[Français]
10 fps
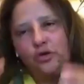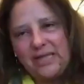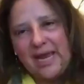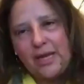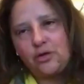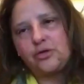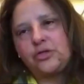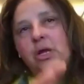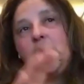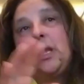Les
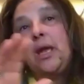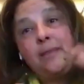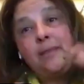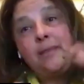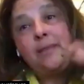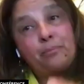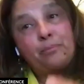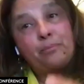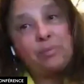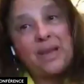camions, les
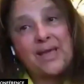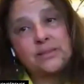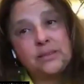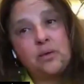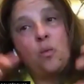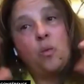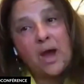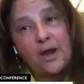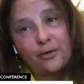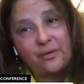containers, les
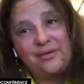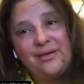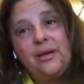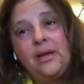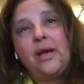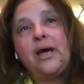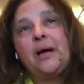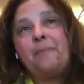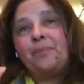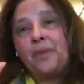infrastructures, l'eau
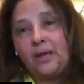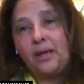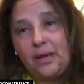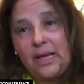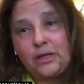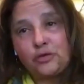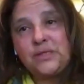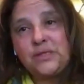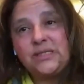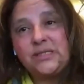utilisée, l'électricité,